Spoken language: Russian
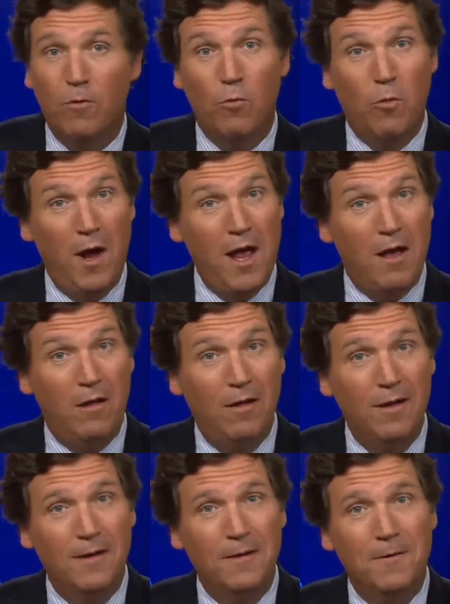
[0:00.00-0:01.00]
Что
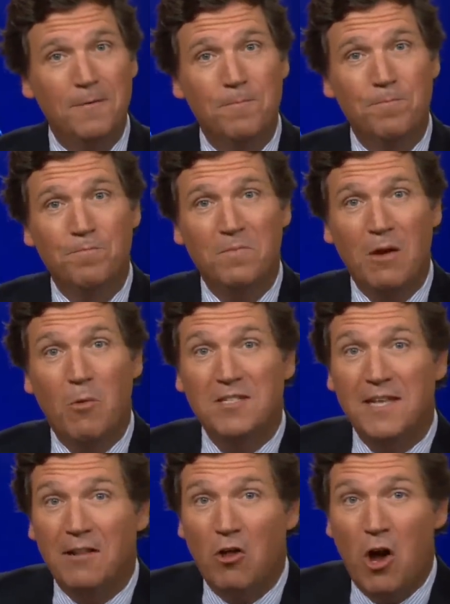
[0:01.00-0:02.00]
ж, не ну
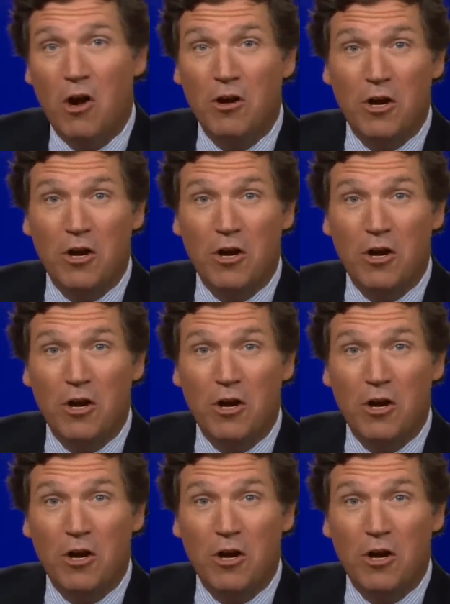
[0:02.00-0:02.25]
так давно